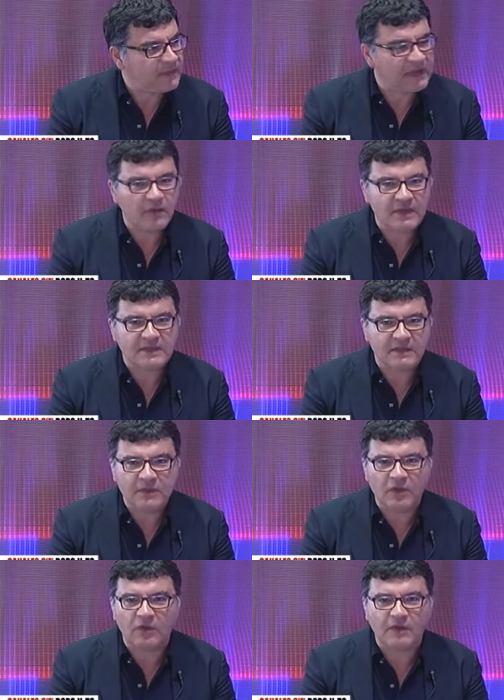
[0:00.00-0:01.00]
e questo è il
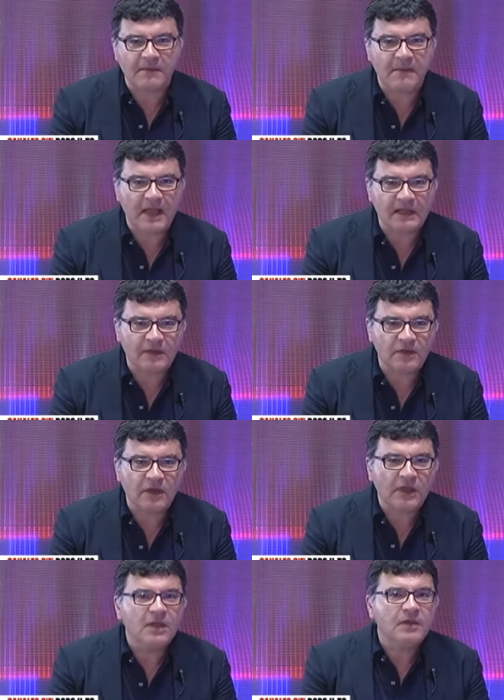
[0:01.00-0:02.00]
mio rammarico,